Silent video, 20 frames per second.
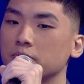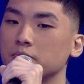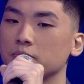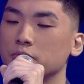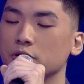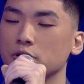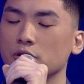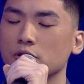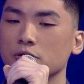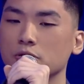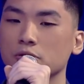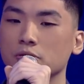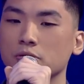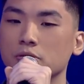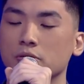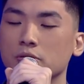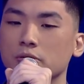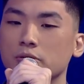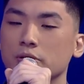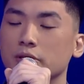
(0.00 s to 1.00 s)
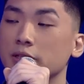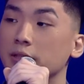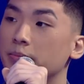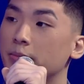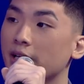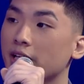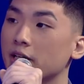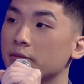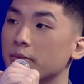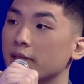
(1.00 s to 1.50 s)
So,
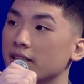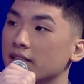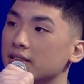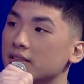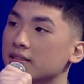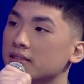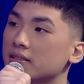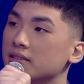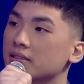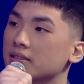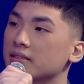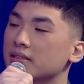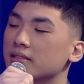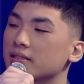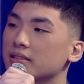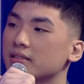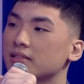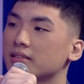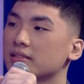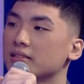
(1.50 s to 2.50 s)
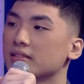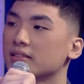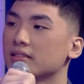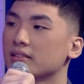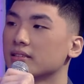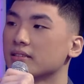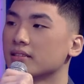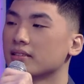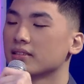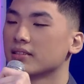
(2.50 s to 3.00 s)
libre ka ba?
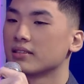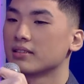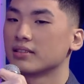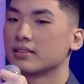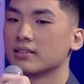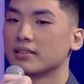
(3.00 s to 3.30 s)
Bakit?